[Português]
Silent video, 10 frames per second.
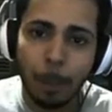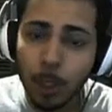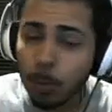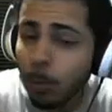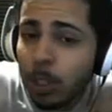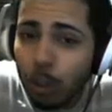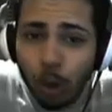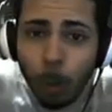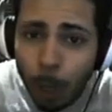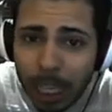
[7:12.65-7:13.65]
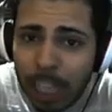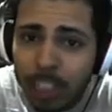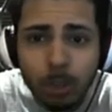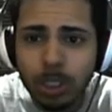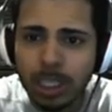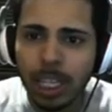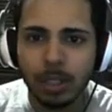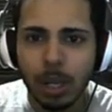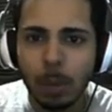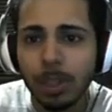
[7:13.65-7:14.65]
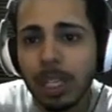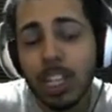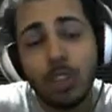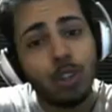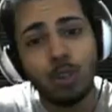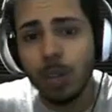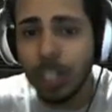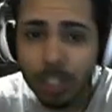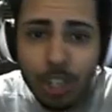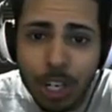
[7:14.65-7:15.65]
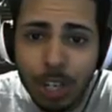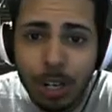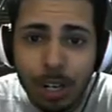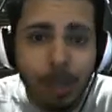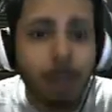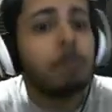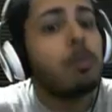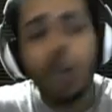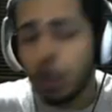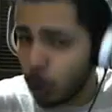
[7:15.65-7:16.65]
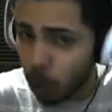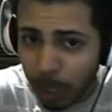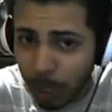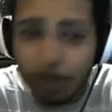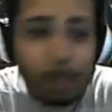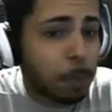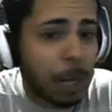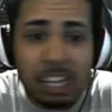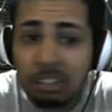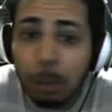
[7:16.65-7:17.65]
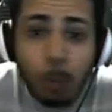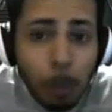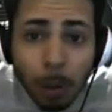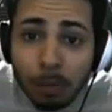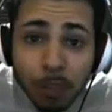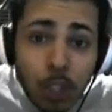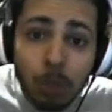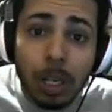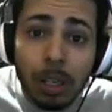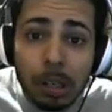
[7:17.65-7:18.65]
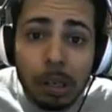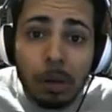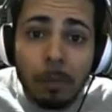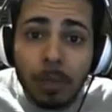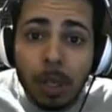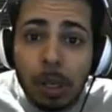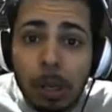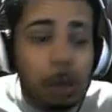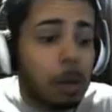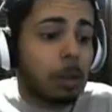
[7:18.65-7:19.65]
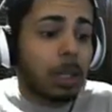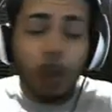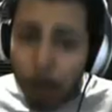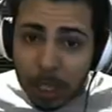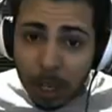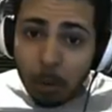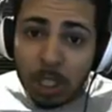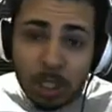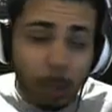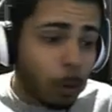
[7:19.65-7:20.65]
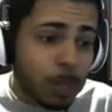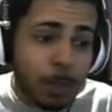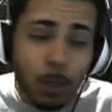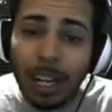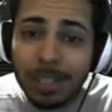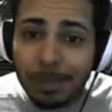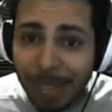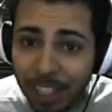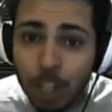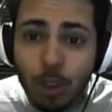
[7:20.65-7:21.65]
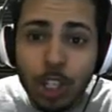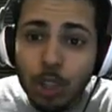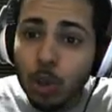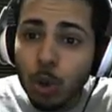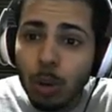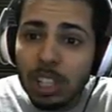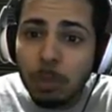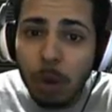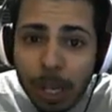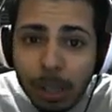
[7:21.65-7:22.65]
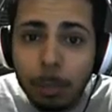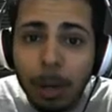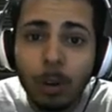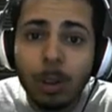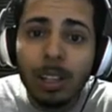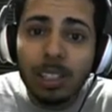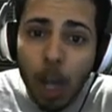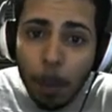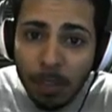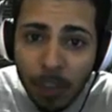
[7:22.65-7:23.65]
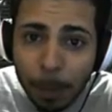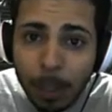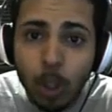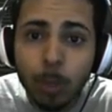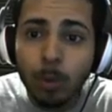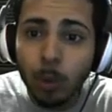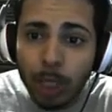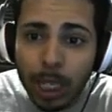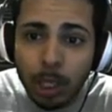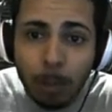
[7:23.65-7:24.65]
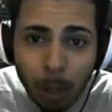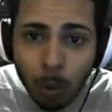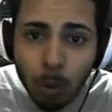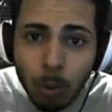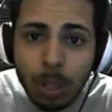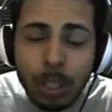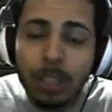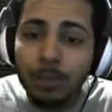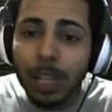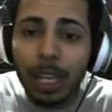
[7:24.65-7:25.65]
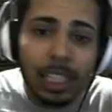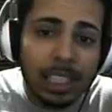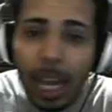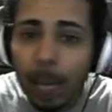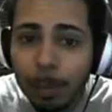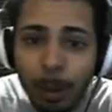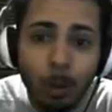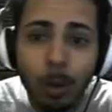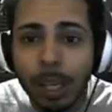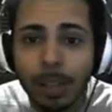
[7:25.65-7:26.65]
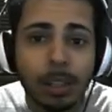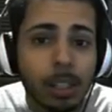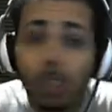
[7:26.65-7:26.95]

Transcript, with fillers: A partir do momento que não incomoda eles, tá tudo certo. Porque a gente continua gastando dinheiro, poucas pessoas online, mas para eles tá bom, pelo visto, né? Na minha opinião, isso é quase uma jogada de marketing. Eles estão deixando o jogo quase morrer para quando lançar o PVP todo mundo voltar que tem um maluco e ficar nesse hype maluco aí.